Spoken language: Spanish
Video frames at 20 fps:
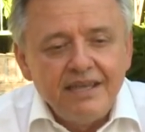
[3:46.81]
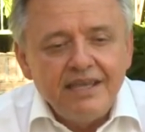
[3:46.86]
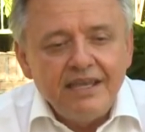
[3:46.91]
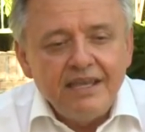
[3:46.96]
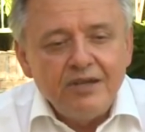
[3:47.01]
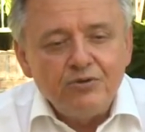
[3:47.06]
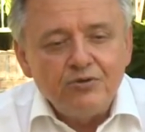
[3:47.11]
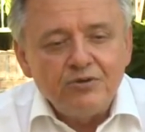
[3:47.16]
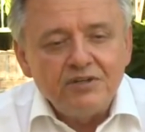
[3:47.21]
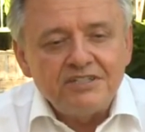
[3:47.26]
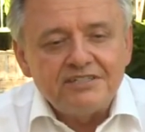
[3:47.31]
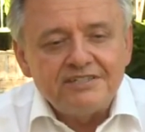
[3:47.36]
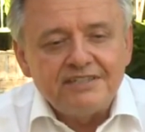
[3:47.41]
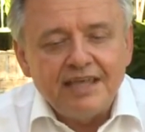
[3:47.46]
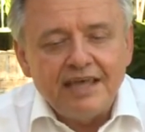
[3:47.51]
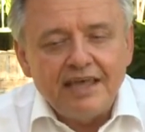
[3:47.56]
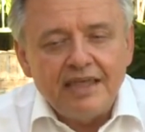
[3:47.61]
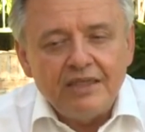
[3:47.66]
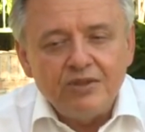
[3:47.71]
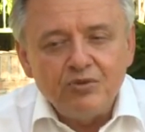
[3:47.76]
en un
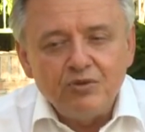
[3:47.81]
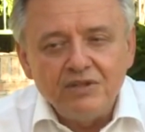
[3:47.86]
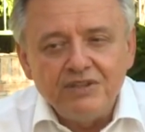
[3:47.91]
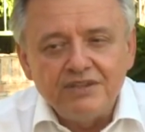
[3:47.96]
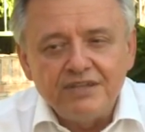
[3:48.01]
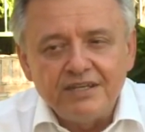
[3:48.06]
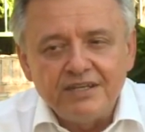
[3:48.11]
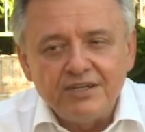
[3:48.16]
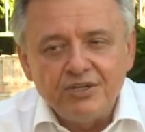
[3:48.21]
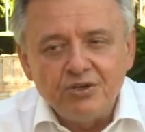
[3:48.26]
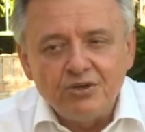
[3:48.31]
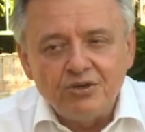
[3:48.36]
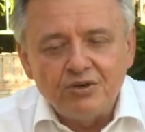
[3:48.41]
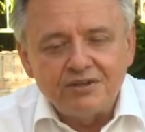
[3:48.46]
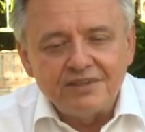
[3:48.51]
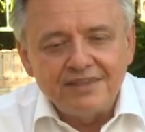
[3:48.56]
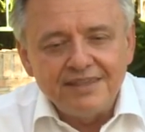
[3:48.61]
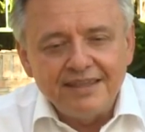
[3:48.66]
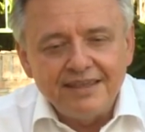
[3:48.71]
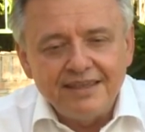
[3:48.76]
estado
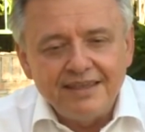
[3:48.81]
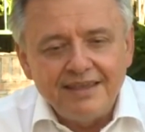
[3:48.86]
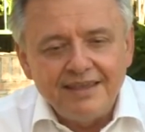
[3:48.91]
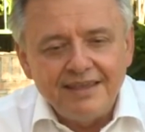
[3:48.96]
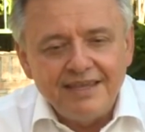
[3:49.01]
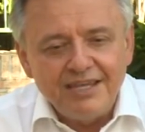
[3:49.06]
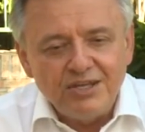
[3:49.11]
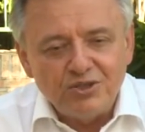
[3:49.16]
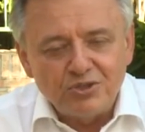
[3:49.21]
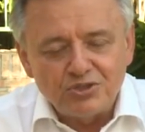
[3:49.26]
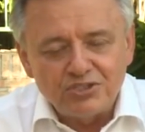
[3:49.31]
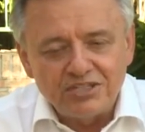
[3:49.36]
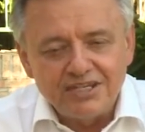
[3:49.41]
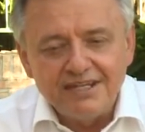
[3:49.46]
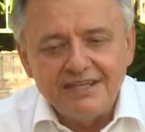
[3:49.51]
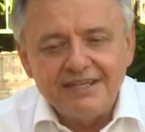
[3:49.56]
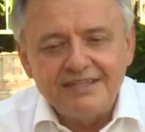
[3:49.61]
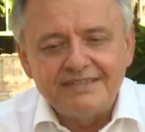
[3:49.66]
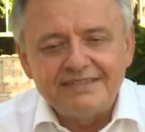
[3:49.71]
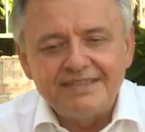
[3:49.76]
interior de
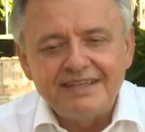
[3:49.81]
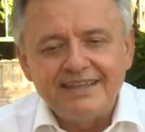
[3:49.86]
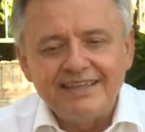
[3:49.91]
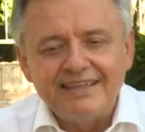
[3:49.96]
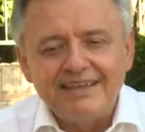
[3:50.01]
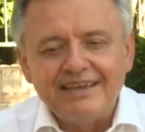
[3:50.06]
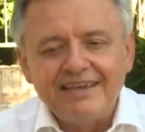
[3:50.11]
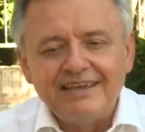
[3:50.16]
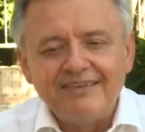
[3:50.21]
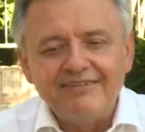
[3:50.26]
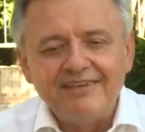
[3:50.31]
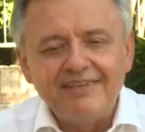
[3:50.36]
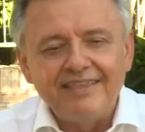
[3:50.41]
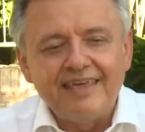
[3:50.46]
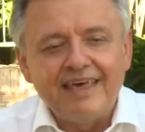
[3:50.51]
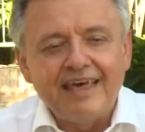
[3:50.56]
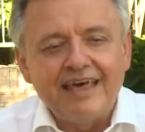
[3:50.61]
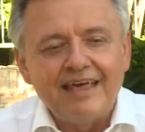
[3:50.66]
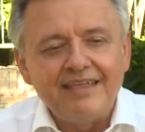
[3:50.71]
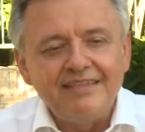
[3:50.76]
inocencia, de
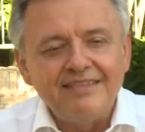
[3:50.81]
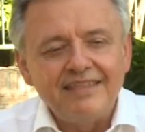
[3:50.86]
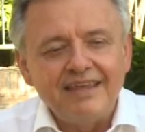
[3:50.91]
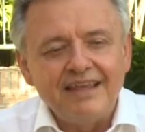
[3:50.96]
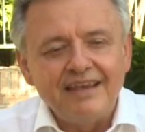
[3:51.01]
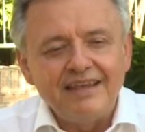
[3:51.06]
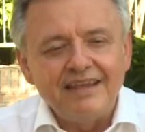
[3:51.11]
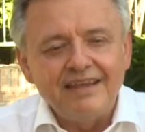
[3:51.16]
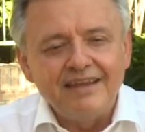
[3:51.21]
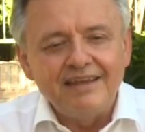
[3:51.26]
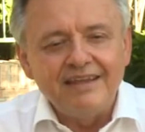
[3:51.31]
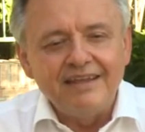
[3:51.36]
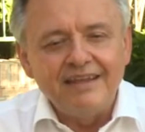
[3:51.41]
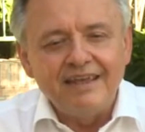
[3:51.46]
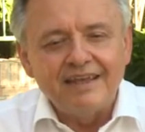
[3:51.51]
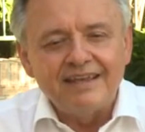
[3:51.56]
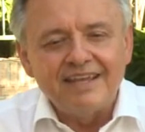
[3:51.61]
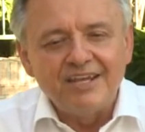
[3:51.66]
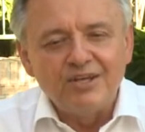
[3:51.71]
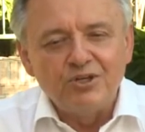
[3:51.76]
levedad, de
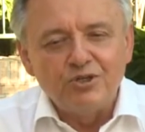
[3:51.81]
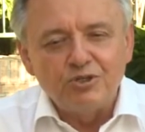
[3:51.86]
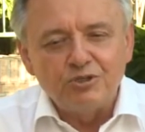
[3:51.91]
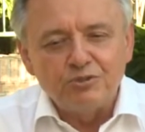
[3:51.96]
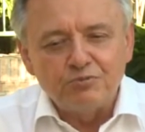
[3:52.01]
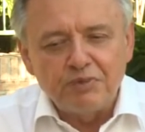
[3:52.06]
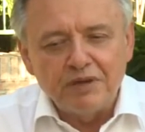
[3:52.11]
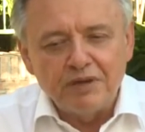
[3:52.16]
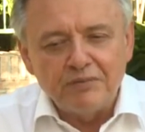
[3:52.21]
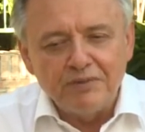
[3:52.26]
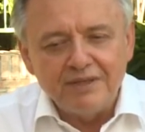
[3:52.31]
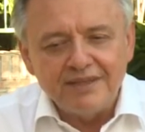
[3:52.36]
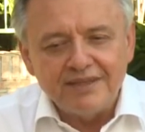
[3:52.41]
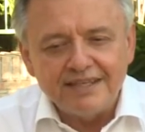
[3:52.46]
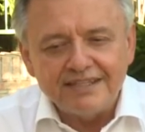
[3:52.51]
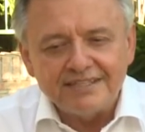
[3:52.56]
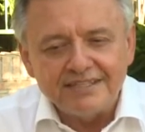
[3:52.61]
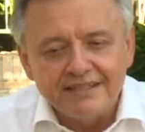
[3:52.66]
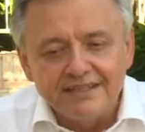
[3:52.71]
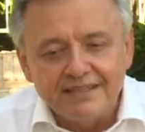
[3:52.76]
alegría que nos
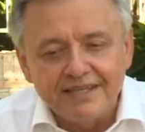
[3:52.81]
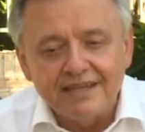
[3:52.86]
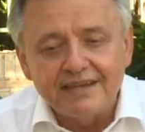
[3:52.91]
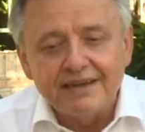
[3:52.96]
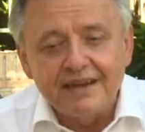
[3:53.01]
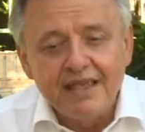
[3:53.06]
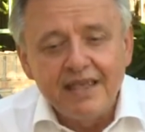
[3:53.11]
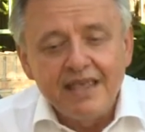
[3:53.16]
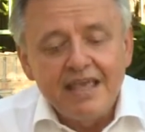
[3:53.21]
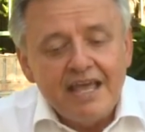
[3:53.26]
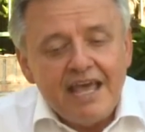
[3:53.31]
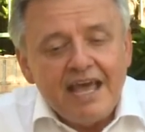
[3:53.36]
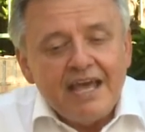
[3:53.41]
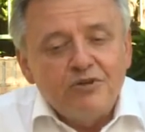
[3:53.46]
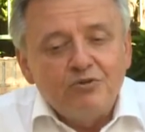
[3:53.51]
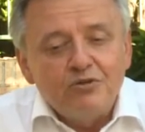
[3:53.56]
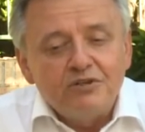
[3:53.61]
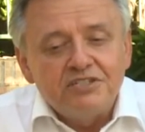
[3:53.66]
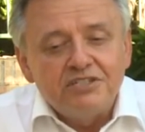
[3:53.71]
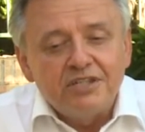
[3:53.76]
permite ascender a
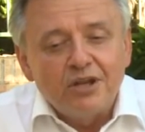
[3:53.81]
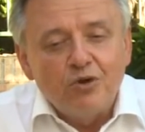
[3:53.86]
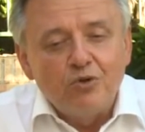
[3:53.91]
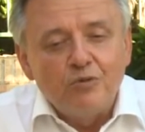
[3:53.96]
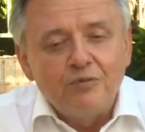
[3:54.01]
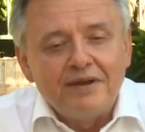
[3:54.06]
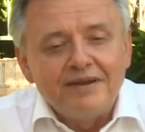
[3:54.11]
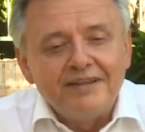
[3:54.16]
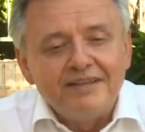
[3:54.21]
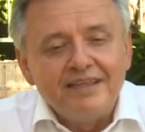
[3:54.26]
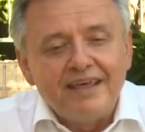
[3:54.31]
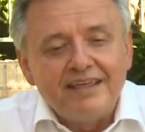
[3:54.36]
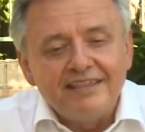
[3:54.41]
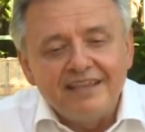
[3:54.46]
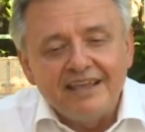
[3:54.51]
nuestra humanidad.